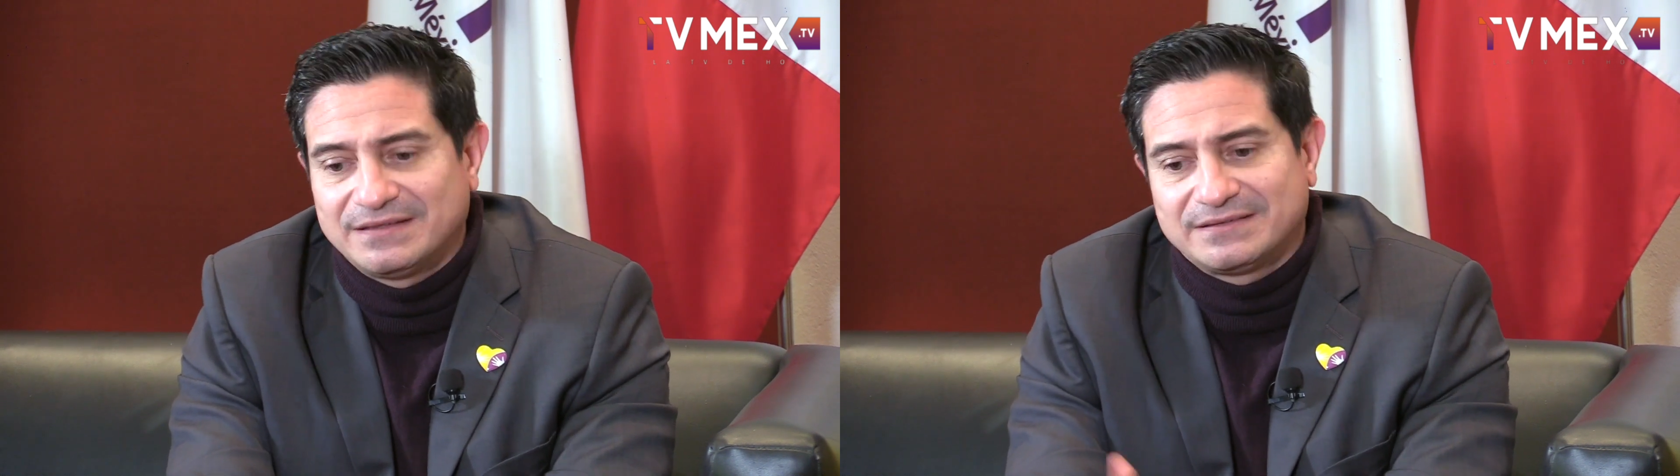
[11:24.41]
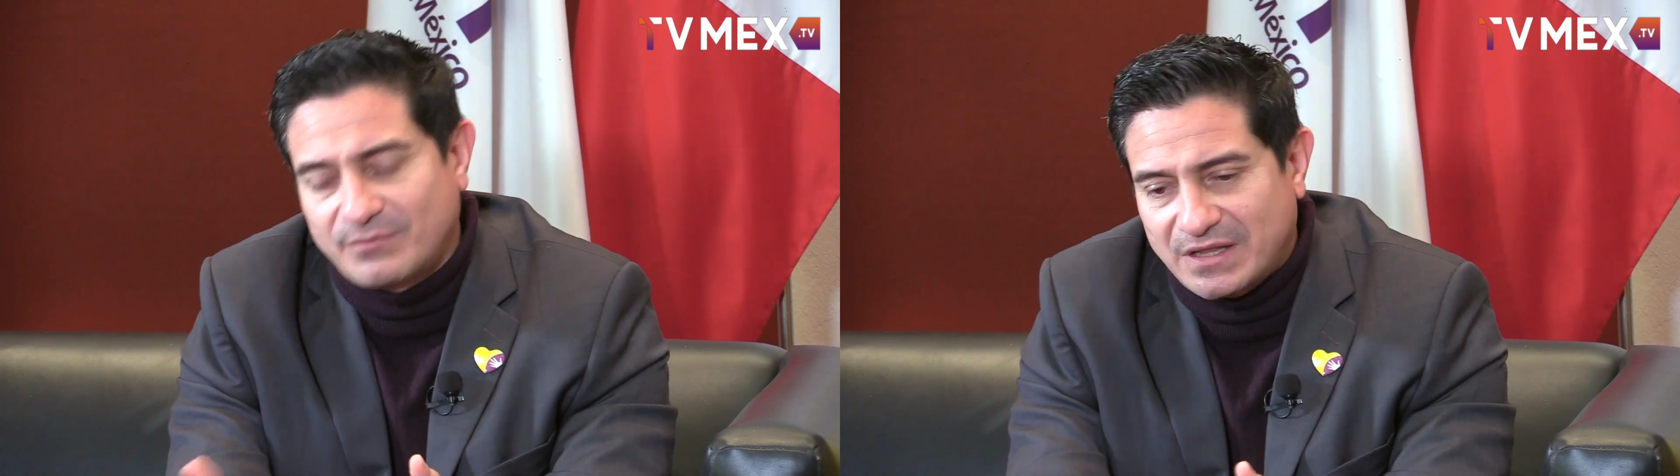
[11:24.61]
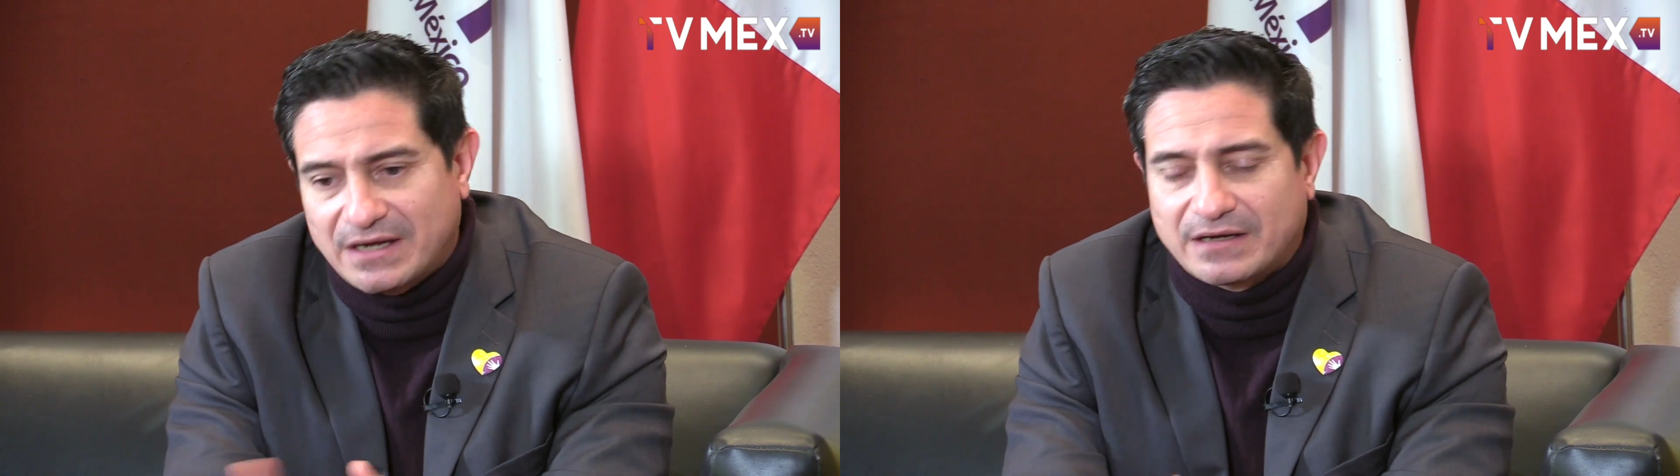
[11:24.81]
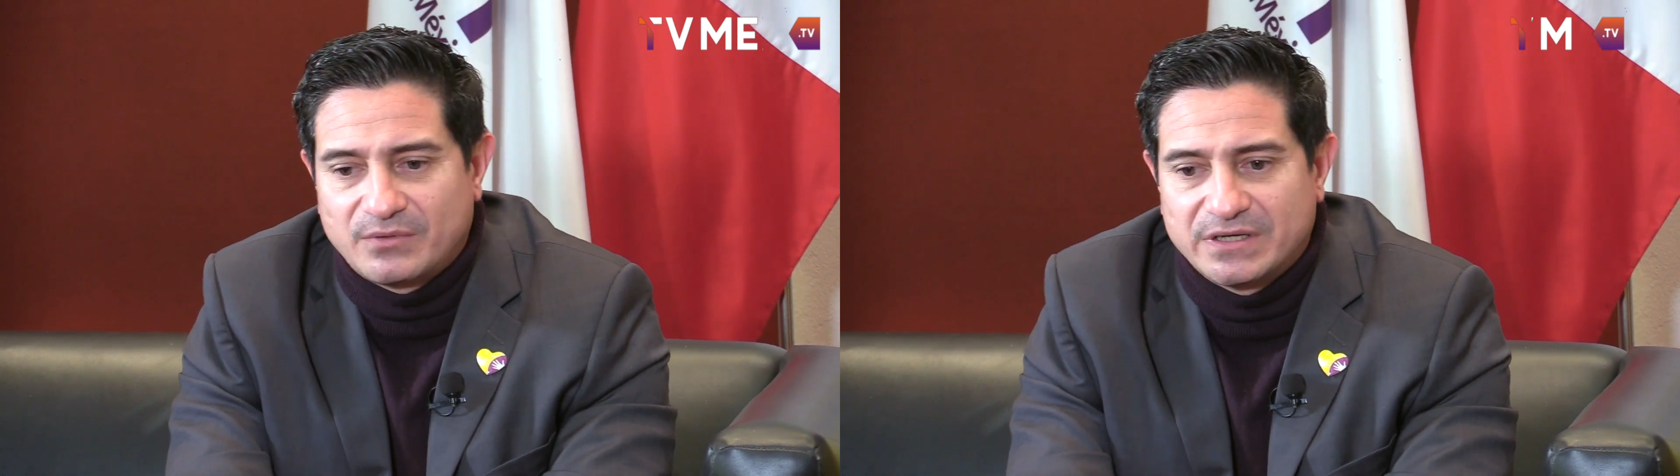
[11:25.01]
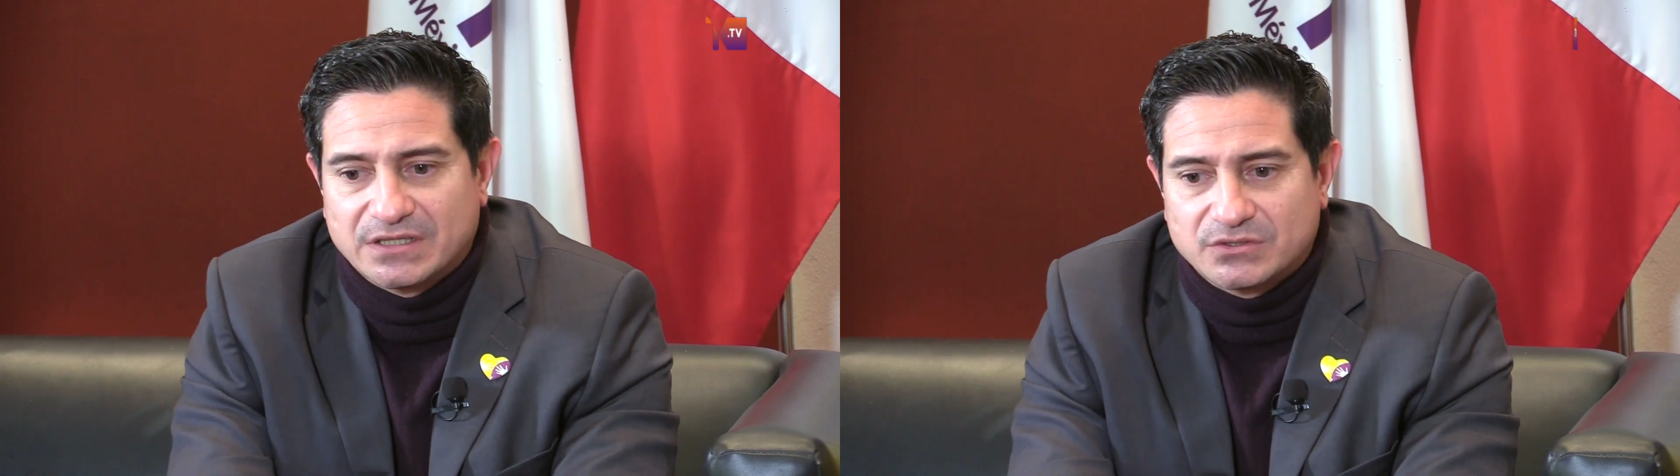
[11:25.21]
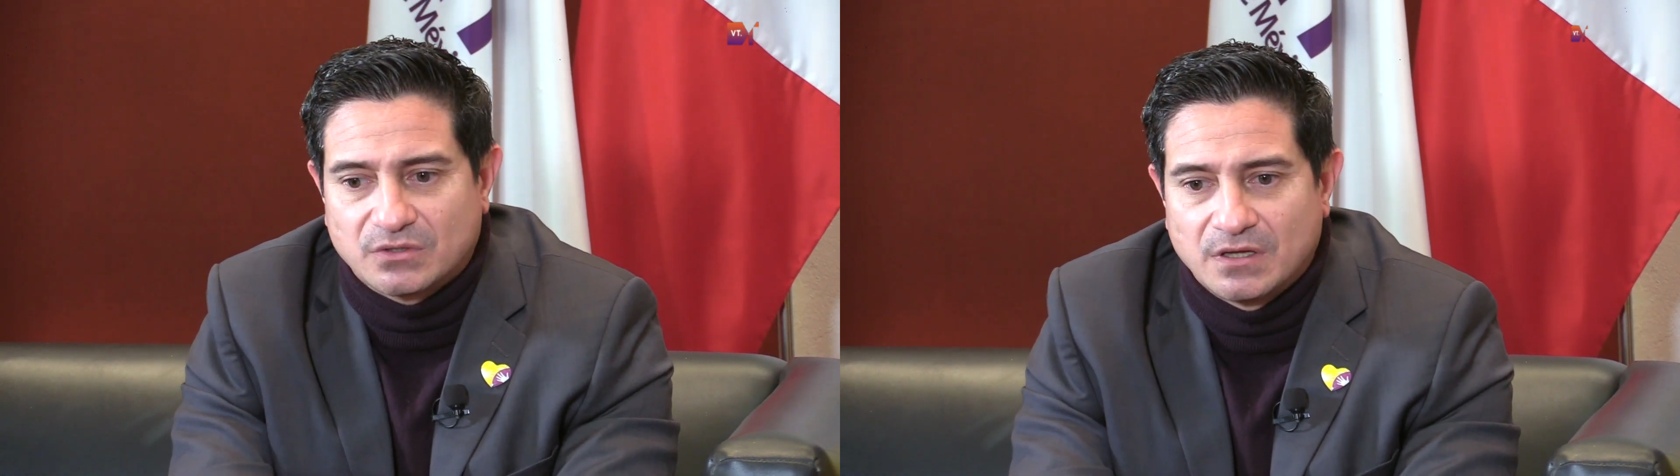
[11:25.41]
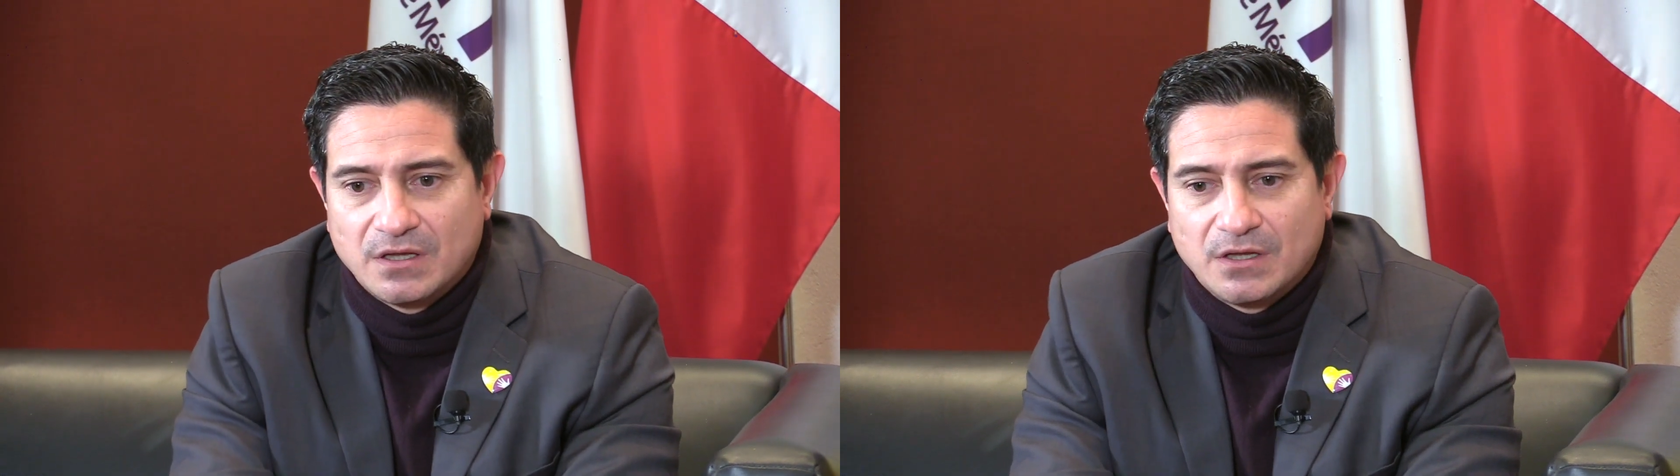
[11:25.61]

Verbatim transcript: del tema de la rehabilitación.